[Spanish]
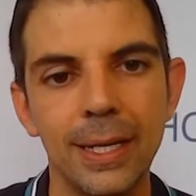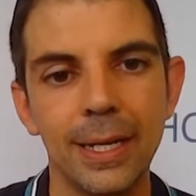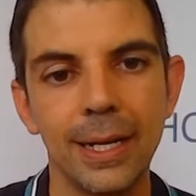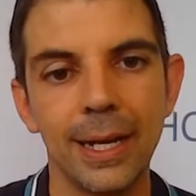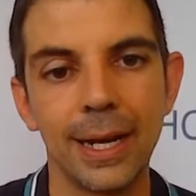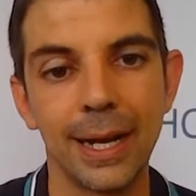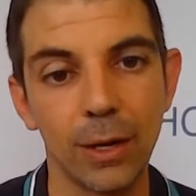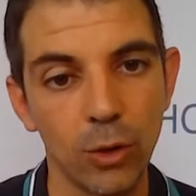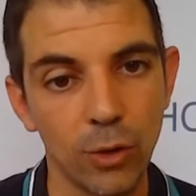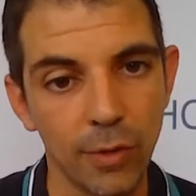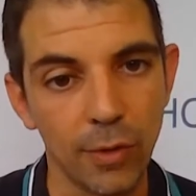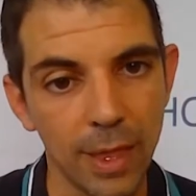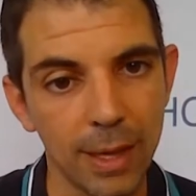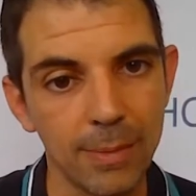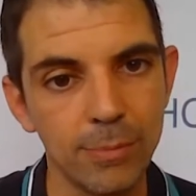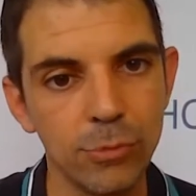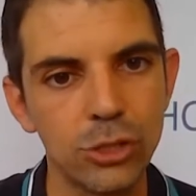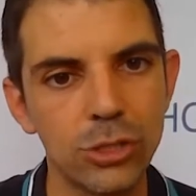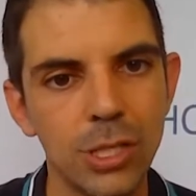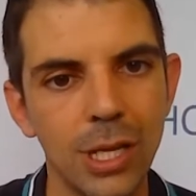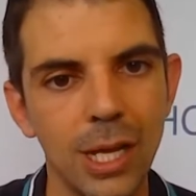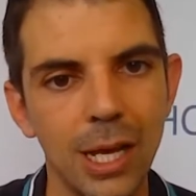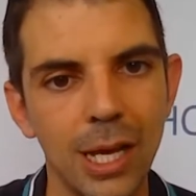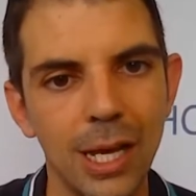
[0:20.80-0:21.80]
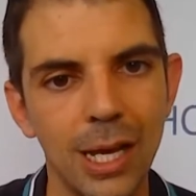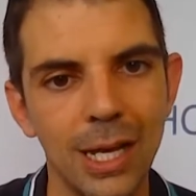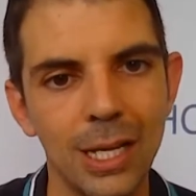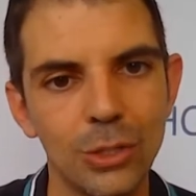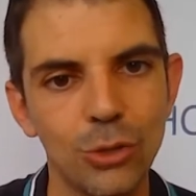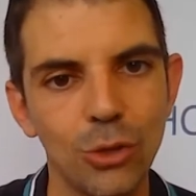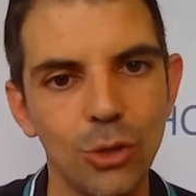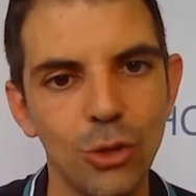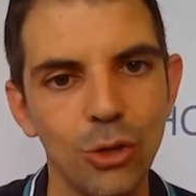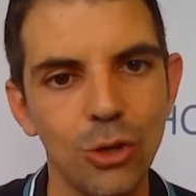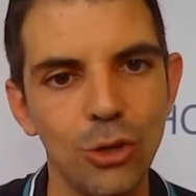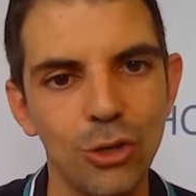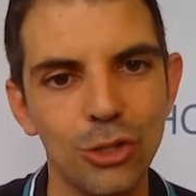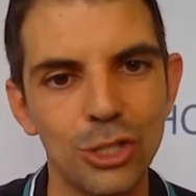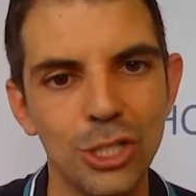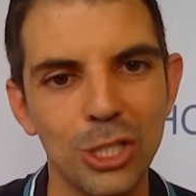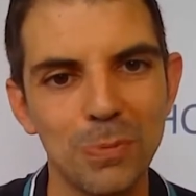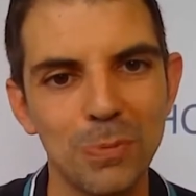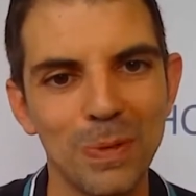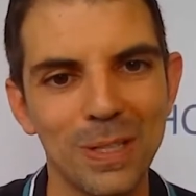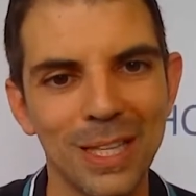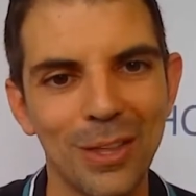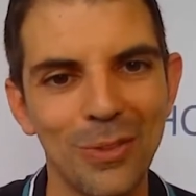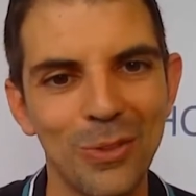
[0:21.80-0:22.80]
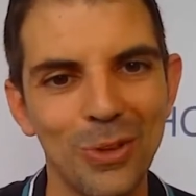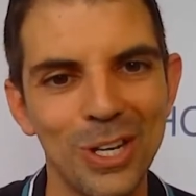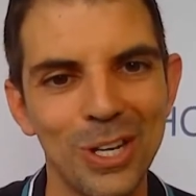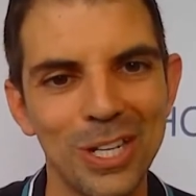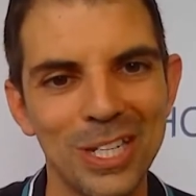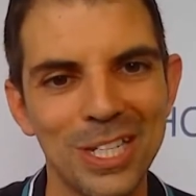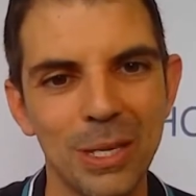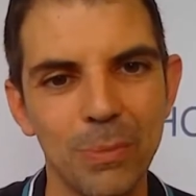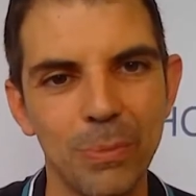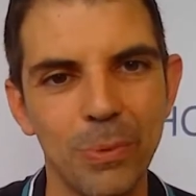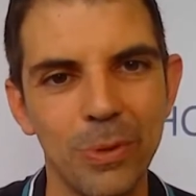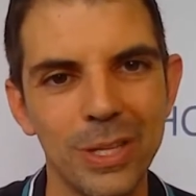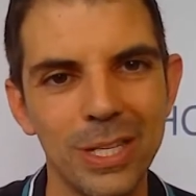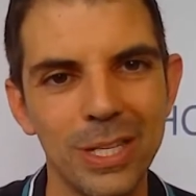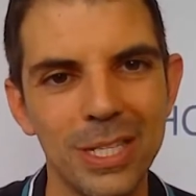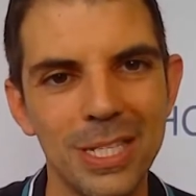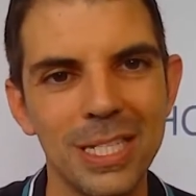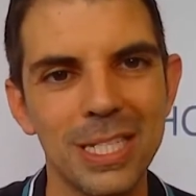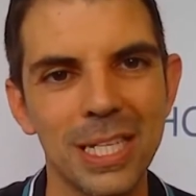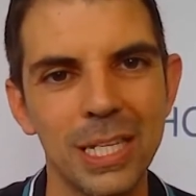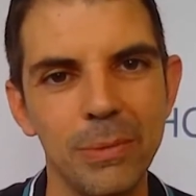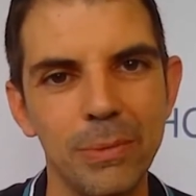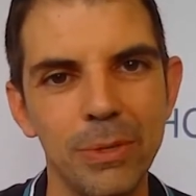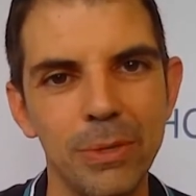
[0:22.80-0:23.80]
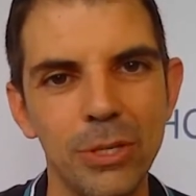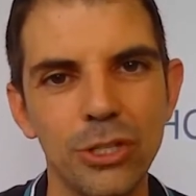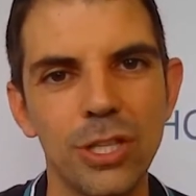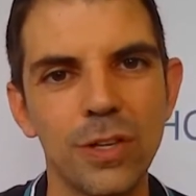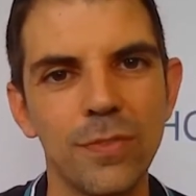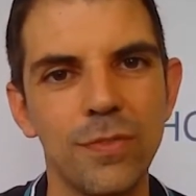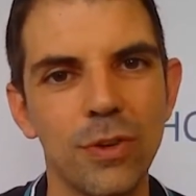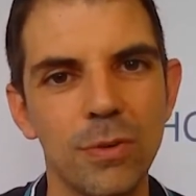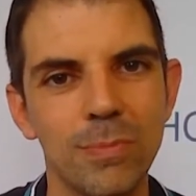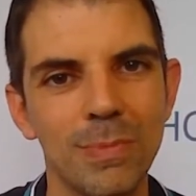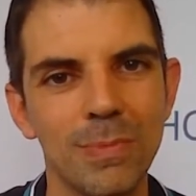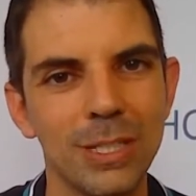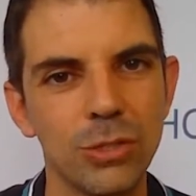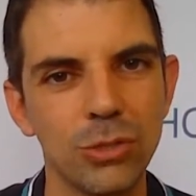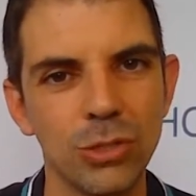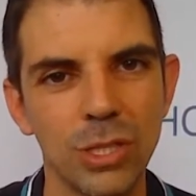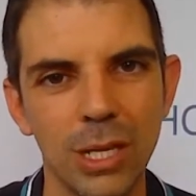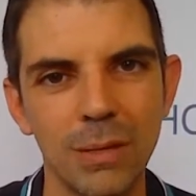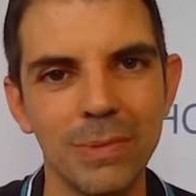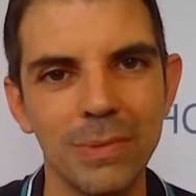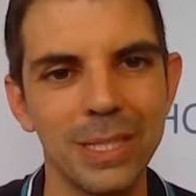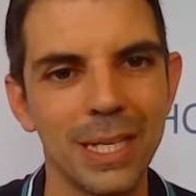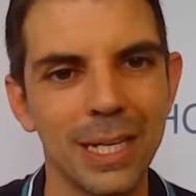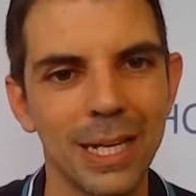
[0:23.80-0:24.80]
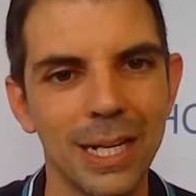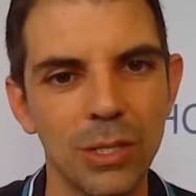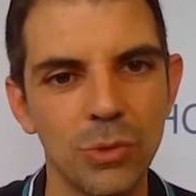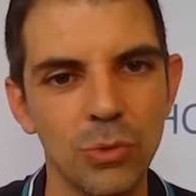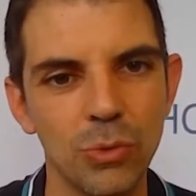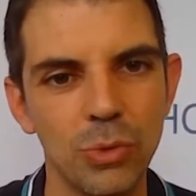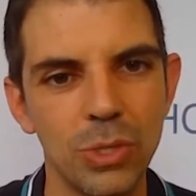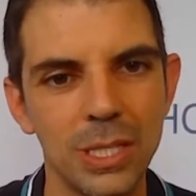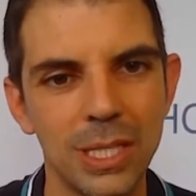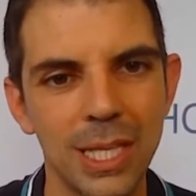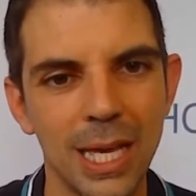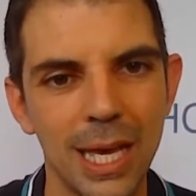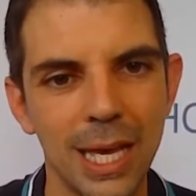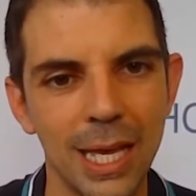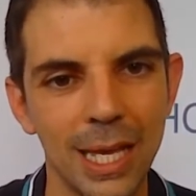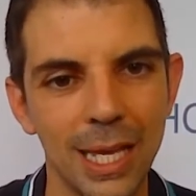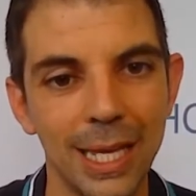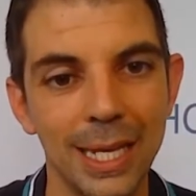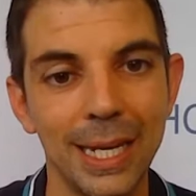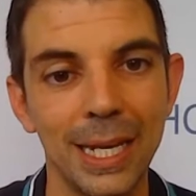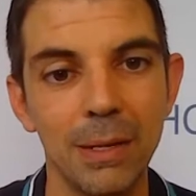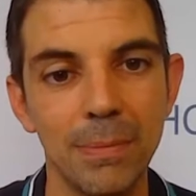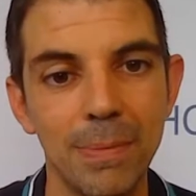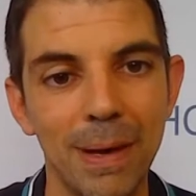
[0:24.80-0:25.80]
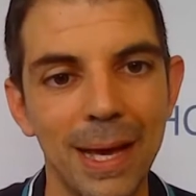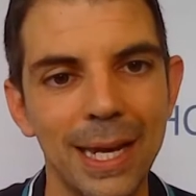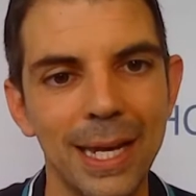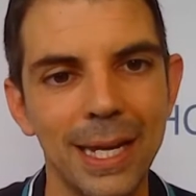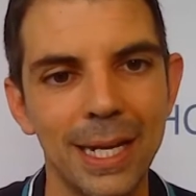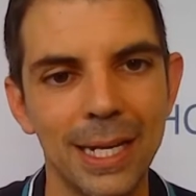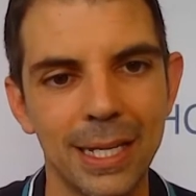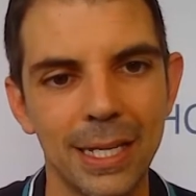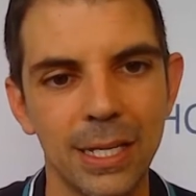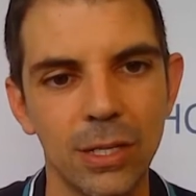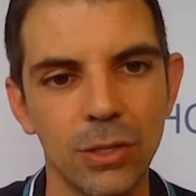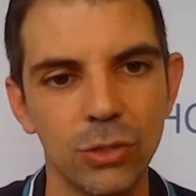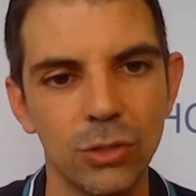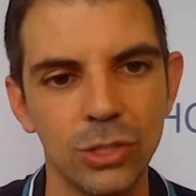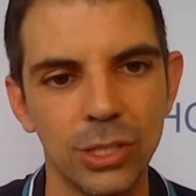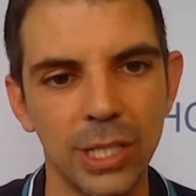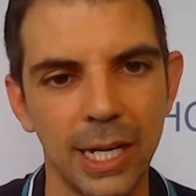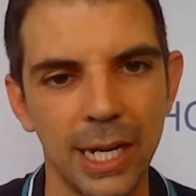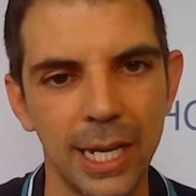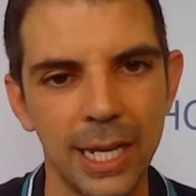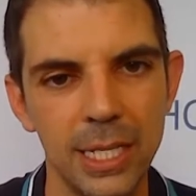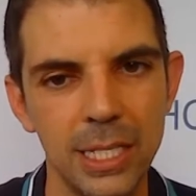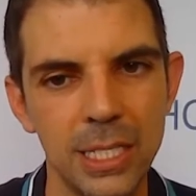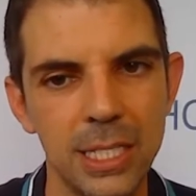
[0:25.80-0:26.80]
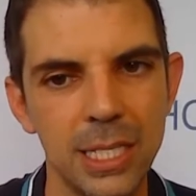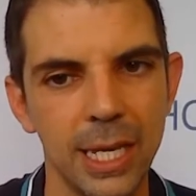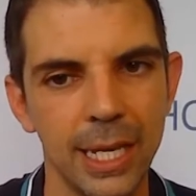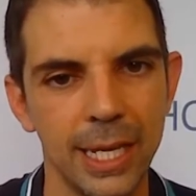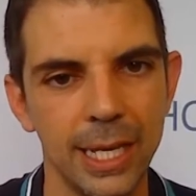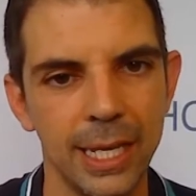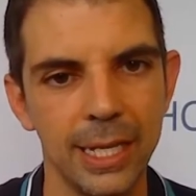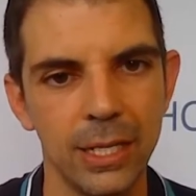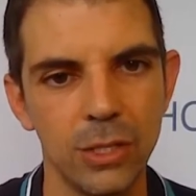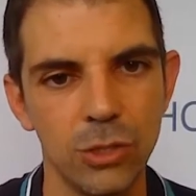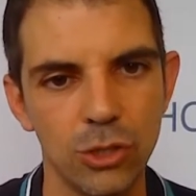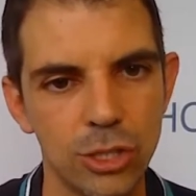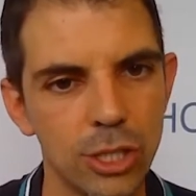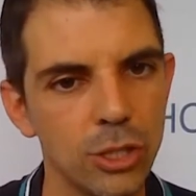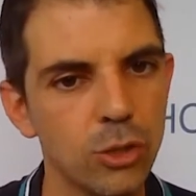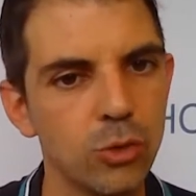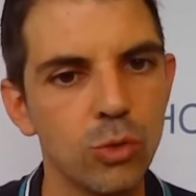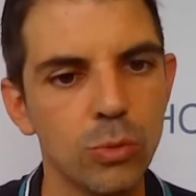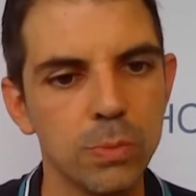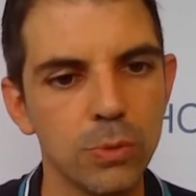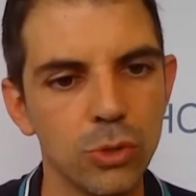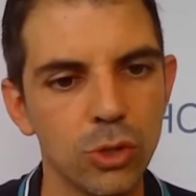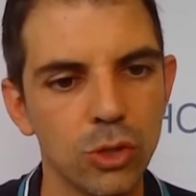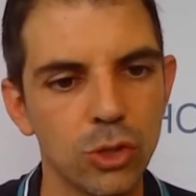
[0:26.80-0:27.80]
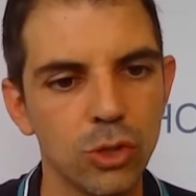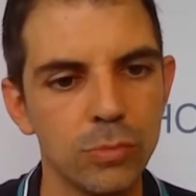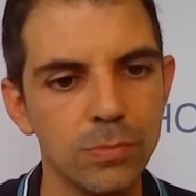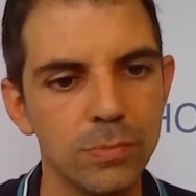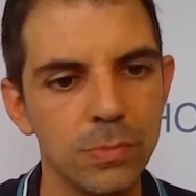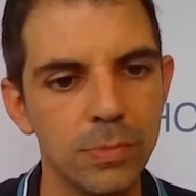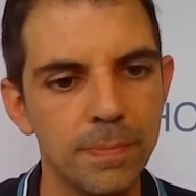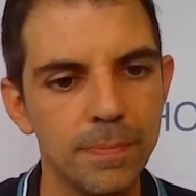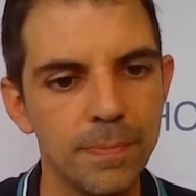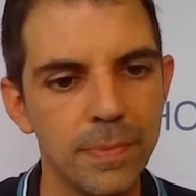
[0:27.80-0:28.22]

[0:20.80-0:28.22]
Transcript: Recordamos a todos los espectadores que podéis inscribiros de forma totalmente gratuita en el banner que encontraréis en hosteltour.com.